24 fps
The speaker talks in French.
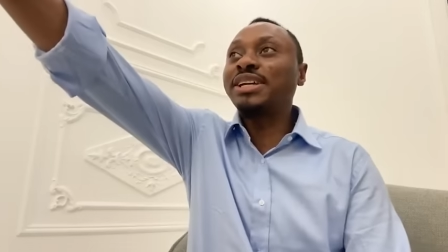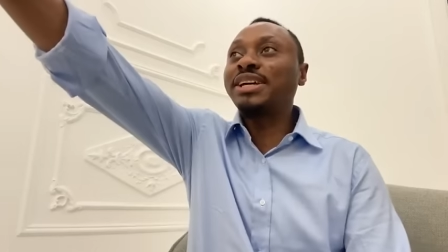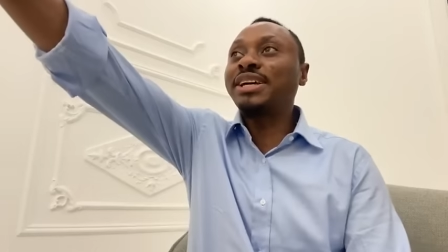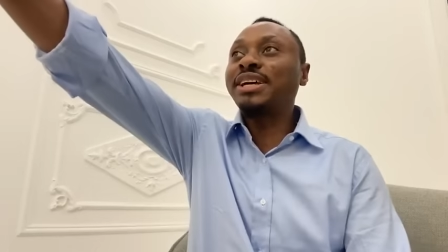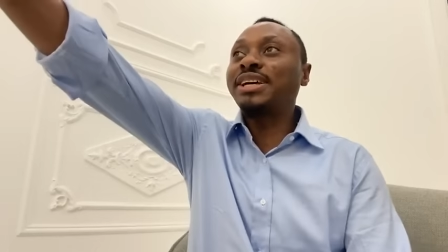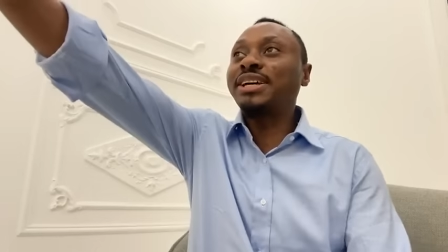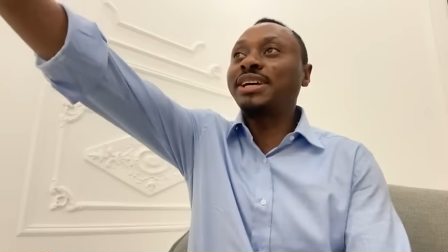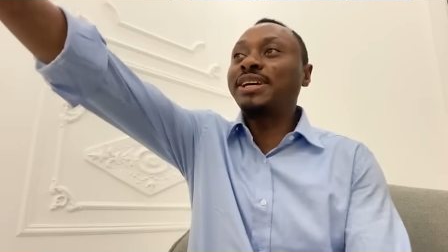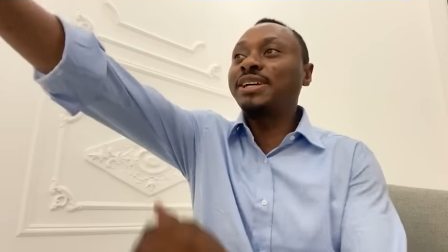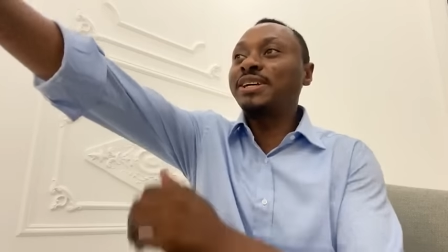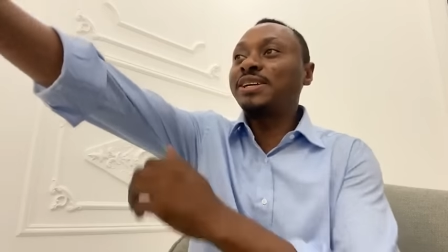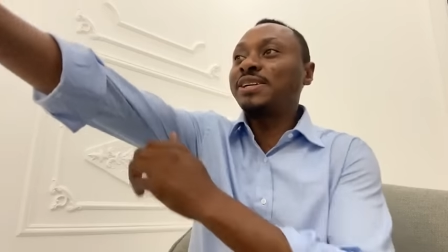
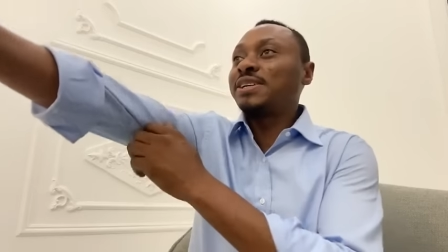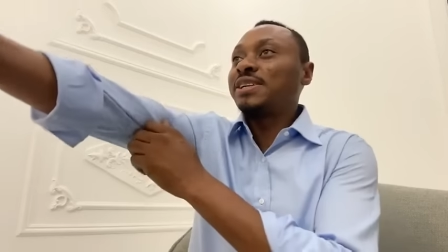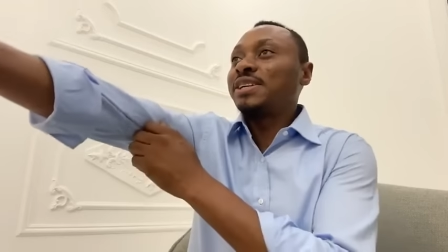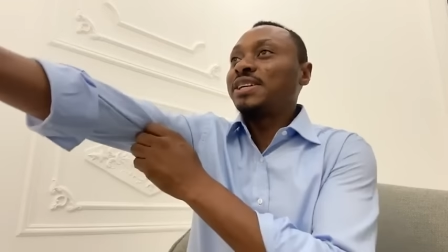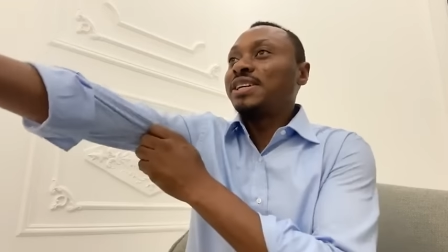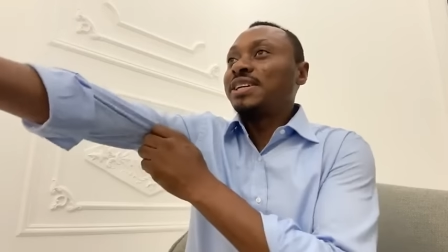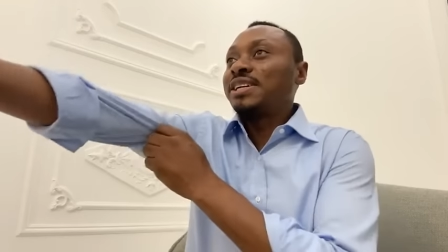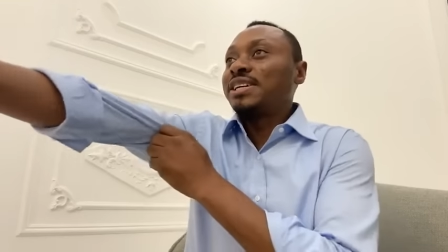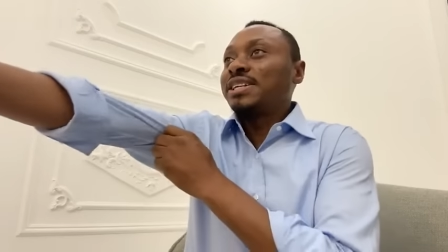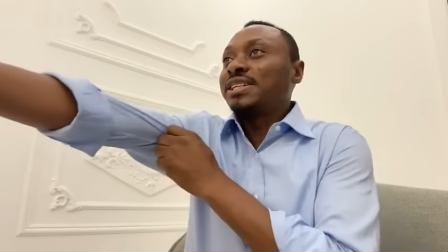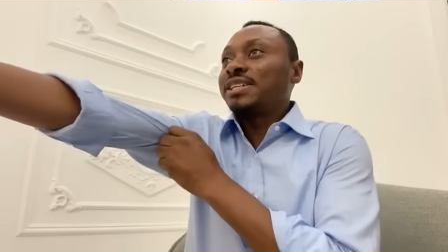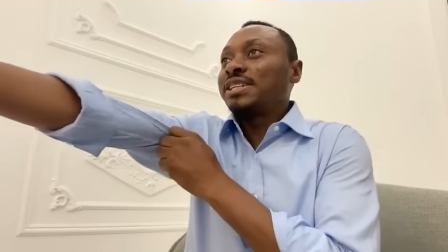des,
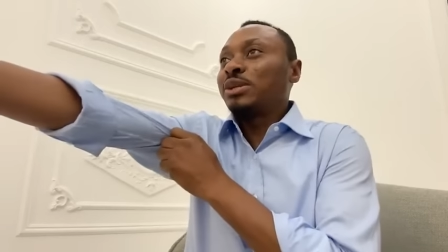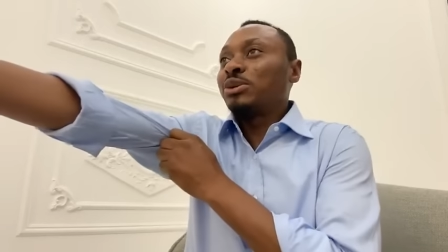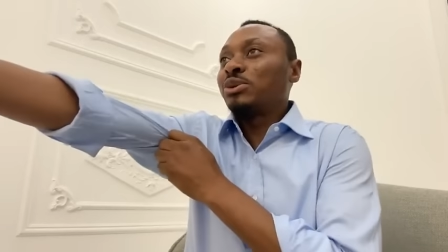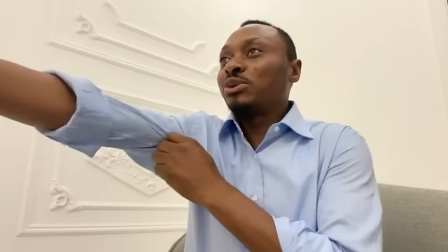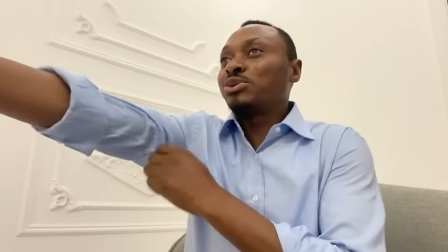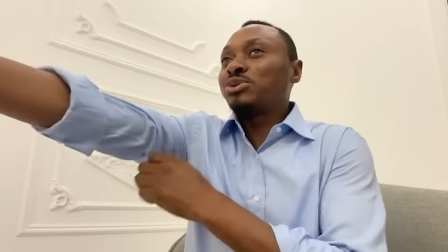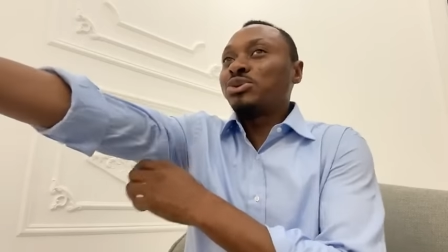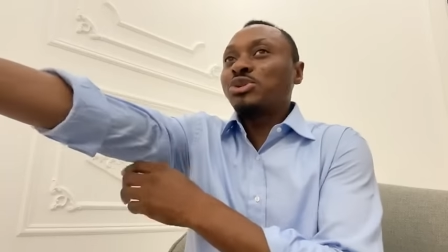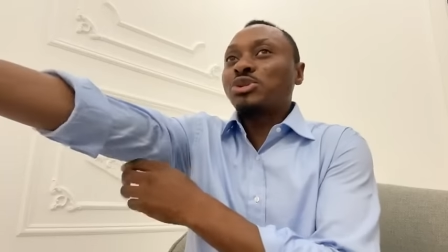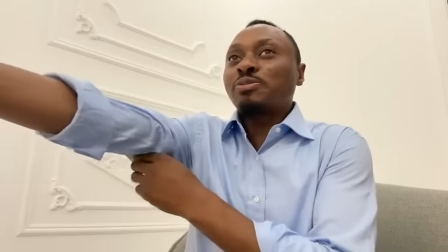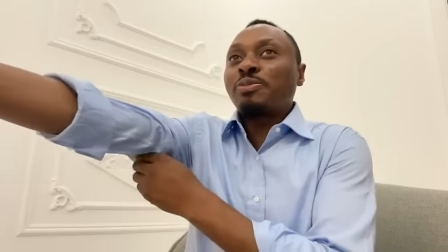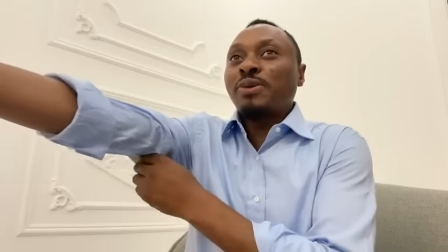
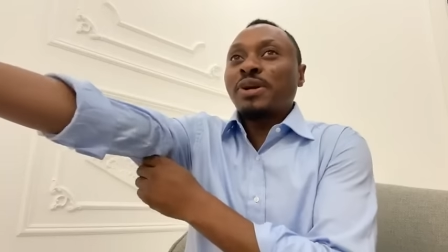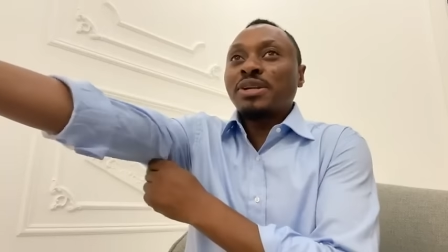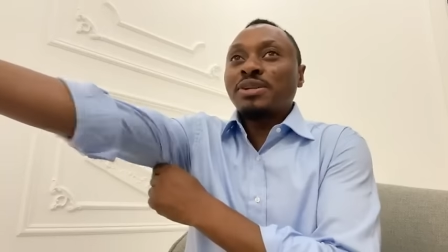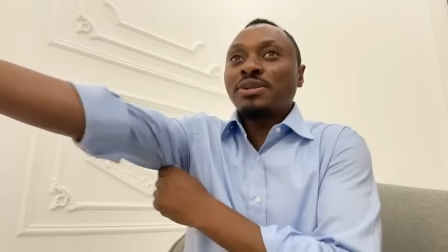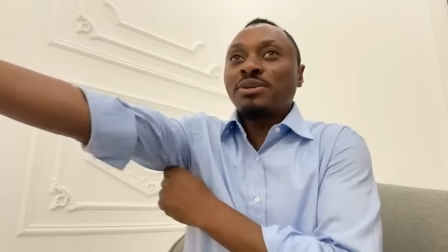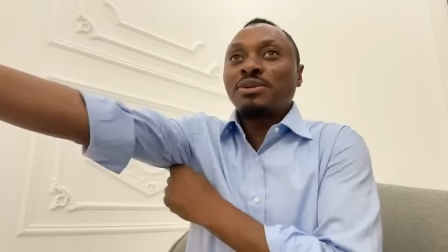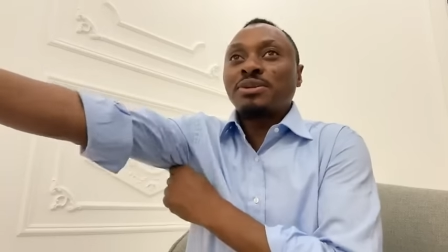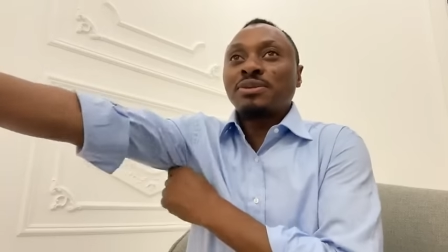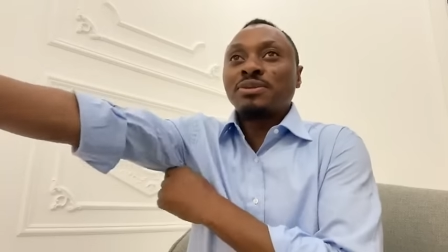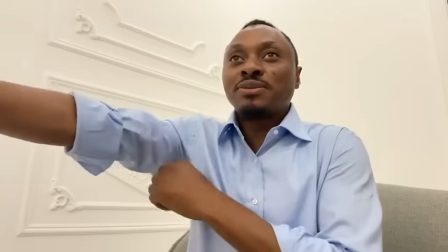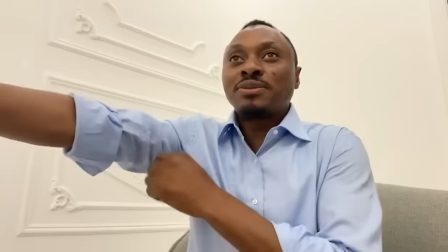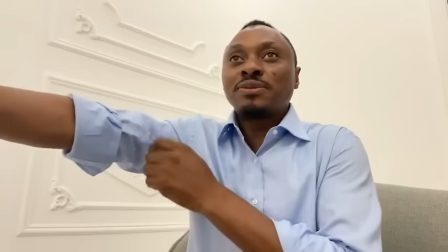lotus,
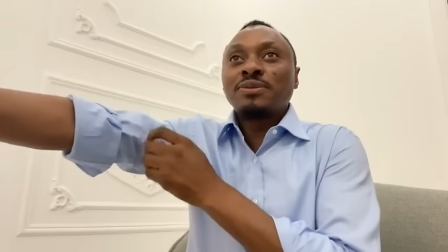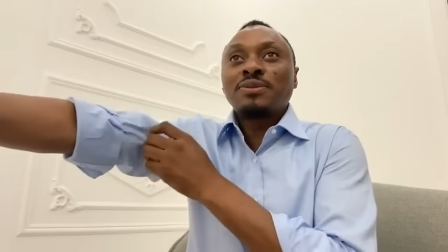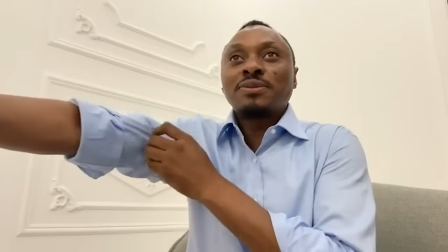pardon.